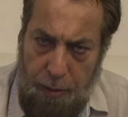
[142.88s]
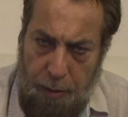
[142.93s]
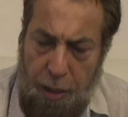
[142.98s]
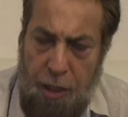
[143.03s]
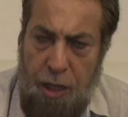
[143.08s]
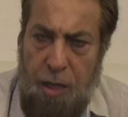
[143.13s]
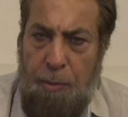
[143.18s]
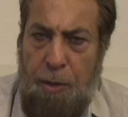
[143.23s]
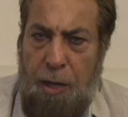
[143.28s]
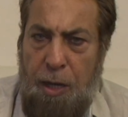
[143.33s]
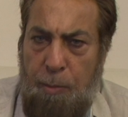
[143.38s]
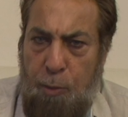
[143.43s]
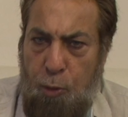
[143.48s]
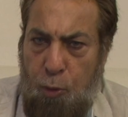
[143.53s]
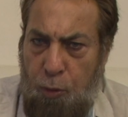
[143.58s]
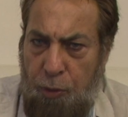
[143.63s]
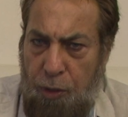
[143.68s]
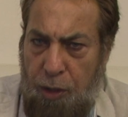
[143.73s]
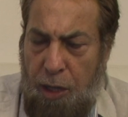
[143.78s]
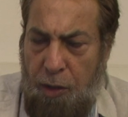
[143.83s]
إنما
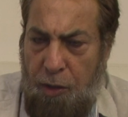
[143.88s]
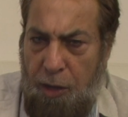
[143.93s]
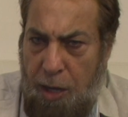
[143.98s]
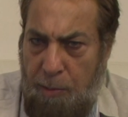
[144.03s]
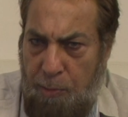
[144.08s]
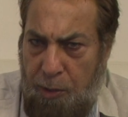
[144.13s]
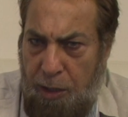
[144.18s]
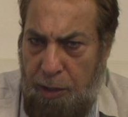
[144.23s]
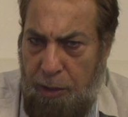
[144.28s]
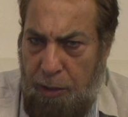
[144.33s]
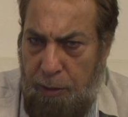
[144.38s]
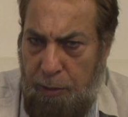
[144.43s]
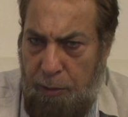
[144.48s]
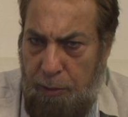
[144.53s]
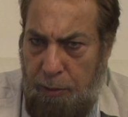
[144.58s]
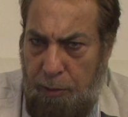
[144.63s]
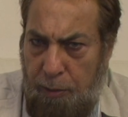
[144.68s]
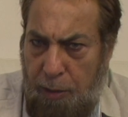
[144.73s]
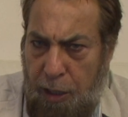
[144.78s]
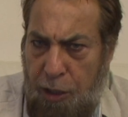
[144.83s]
أمره إذا قضى أمرا
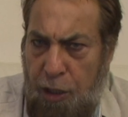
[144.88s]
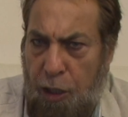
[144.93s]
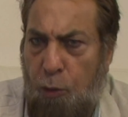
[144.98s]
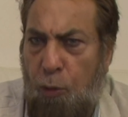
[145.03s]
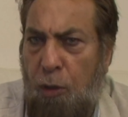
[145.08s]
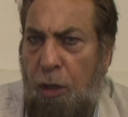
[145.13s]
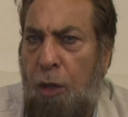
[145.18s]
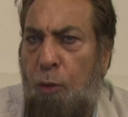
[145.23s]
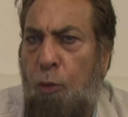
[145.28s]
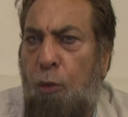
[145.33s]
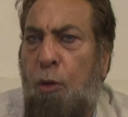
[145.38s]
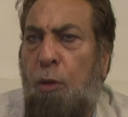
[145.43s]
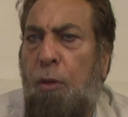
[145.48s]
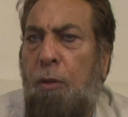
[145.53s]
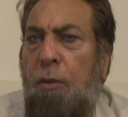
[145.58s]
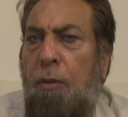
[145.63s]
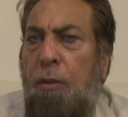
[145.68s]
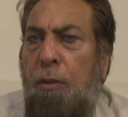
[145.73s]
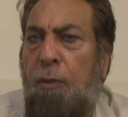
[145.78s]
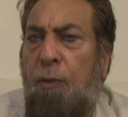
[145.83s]
أن يقول له
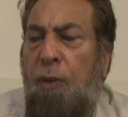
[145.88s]
كن